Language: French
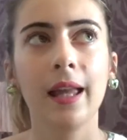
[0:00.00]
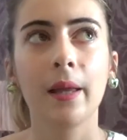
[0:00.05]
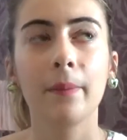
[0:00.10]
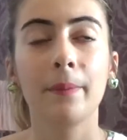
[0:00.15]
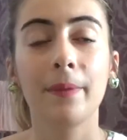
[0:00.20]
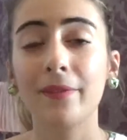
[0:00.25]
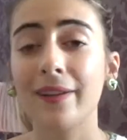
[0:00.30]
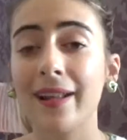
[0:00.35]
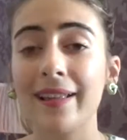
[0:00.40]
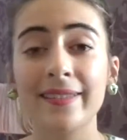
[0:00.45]

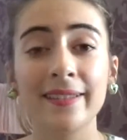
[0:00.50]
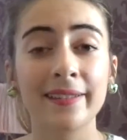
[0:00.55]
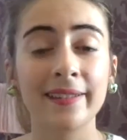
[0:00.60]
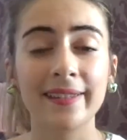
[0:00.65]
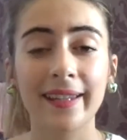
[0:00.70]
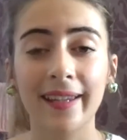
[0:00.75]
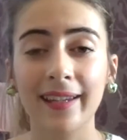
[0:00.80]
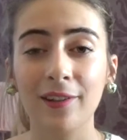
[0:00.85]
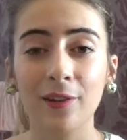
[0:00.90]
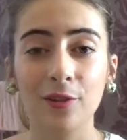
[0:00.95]
Mais voilà, c'est une
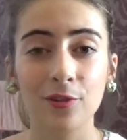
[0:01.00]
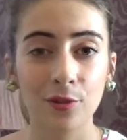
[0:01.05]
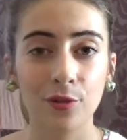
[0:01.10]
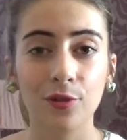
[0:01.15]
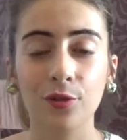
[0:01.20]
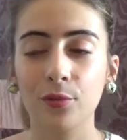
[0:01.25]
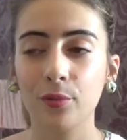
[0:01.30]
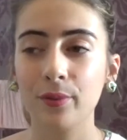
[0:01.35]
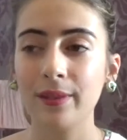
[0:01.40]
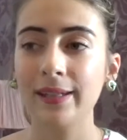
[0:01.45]
série que je
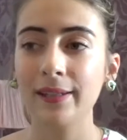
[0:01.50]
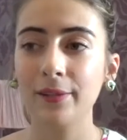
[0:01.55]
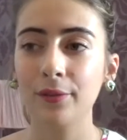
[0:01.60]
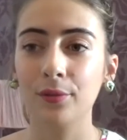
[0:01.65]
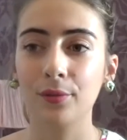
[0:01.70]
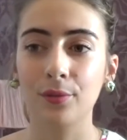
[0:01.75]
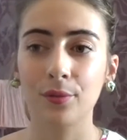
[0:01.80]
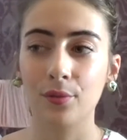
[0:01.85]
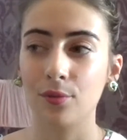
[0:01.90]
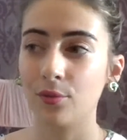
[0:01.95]
suis,
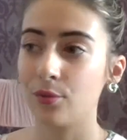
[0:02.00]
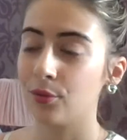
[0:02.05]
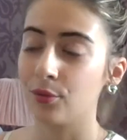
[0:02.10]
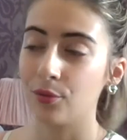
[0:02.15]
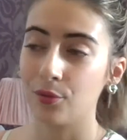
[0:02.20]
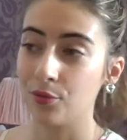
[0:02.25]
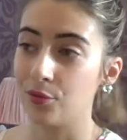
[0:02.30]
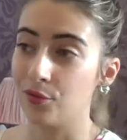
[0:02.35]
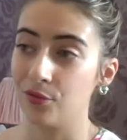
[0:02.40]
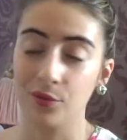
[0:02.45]
que,
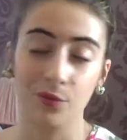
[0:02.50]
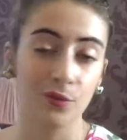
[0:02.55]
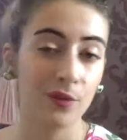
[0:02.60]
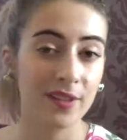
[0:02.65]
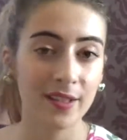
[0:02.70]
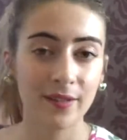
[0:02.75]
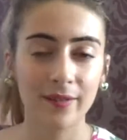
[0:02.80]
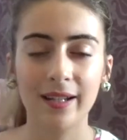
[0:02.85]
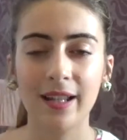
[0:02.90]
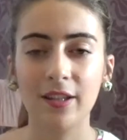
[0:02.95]
je veux toujours
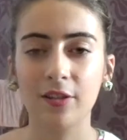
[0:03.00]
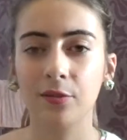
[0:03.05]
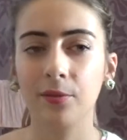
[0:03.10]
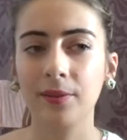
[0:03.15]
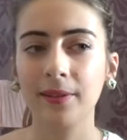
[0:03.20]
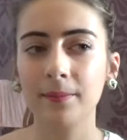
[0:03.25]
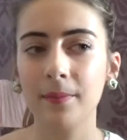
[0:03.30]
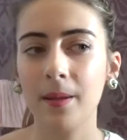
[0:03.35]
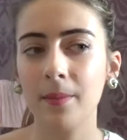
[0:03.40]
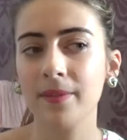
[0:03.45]
savoir la
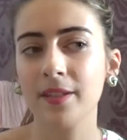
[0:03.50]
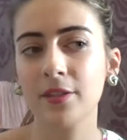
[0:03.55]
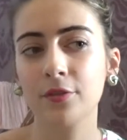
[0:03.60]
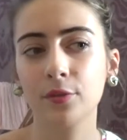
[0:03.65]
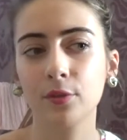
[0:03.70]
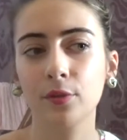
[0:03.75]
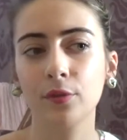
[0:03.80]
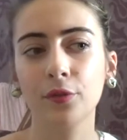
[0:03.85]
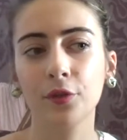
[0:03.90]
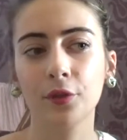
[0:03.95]
suite, même si je
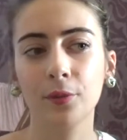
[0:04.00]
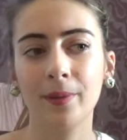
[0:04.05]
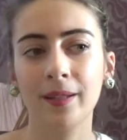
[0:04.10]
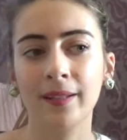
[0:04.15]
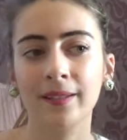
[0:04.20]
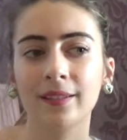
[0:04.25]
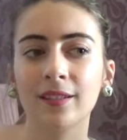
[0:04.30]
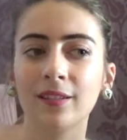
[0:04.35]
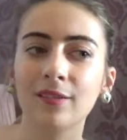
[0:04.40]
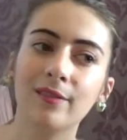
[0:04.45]
trouve que
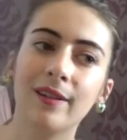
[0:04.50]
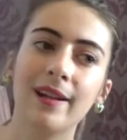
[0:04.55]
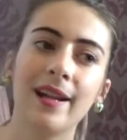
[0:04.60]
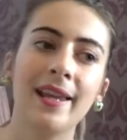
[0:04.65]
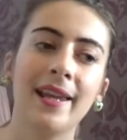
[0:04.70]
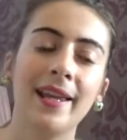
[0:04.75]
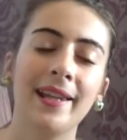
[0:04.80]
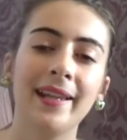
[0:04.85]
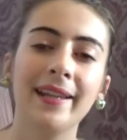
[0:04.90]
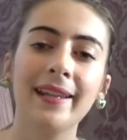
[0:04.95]
maintenant, voilà,
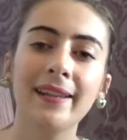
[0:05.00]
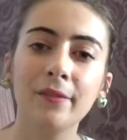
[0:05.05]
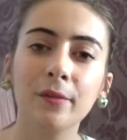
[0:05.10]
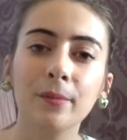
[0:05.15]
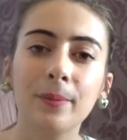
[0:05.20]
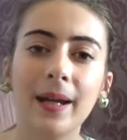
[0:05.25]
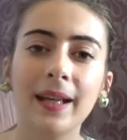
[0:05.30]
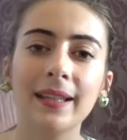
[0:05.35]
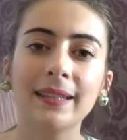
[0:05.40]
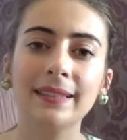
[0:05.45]
il y en a qui sont
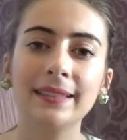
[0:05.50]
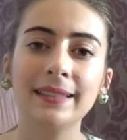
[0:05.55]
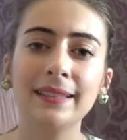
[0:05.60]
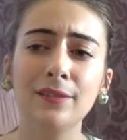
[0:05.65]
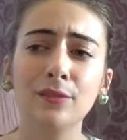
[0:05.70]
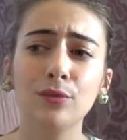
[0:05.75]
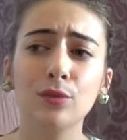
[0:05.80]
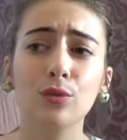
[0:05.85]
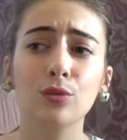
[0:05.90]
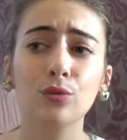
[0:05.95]
partis,
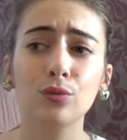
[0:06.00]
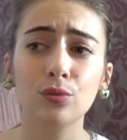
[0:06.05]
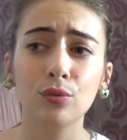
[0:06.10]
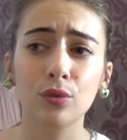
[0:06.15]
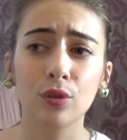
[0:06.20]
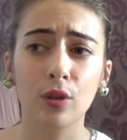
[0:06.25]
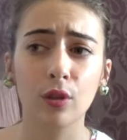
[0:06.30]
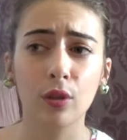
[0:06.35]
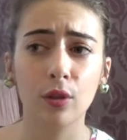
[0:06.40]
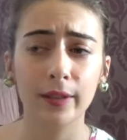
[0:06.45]

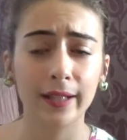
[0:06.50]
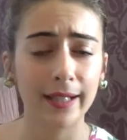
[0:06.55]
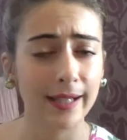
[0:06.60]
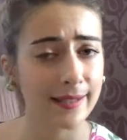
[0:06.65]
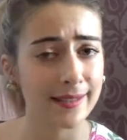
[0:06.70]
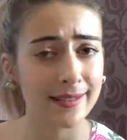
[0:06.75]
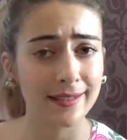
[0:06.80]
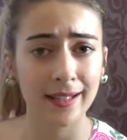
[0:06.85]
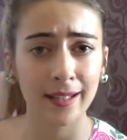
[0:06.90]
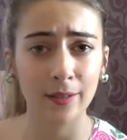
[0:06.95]
surtout
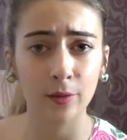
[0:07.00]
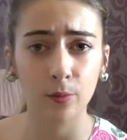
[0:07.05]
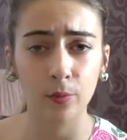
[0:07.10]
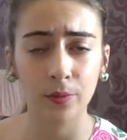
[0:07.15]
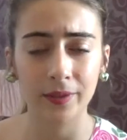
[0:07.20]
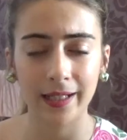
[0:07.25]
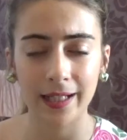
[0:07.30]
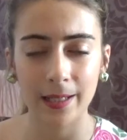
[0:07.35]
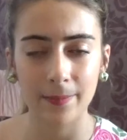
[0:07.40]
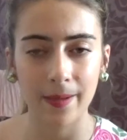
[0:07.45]
Krishna euh,
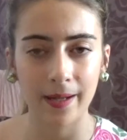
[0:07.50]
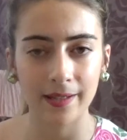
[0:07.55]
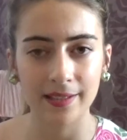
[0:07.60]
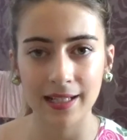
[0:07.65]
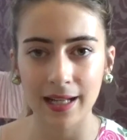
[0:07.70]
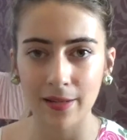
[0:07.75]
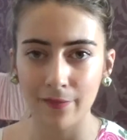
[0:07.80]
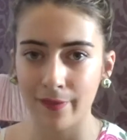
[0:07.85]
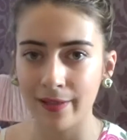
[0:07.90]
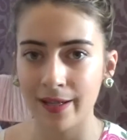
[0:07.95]
depuis qu'elle est
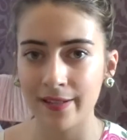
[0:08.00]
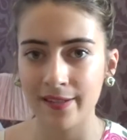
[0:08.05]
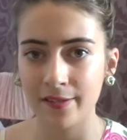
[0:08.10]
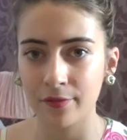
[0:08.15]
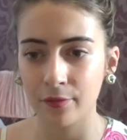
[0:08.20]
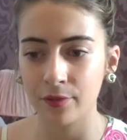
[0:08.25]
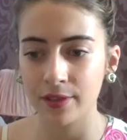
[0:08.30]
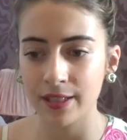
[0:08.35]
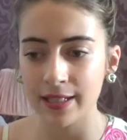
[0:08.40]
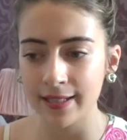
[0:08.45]
partie à la fin de la
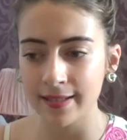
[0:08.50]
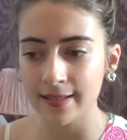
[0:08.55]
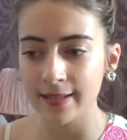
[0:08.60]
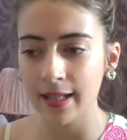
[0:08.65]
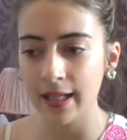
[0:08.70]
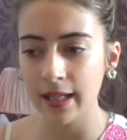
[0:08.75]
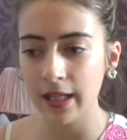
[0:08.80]
saison 10.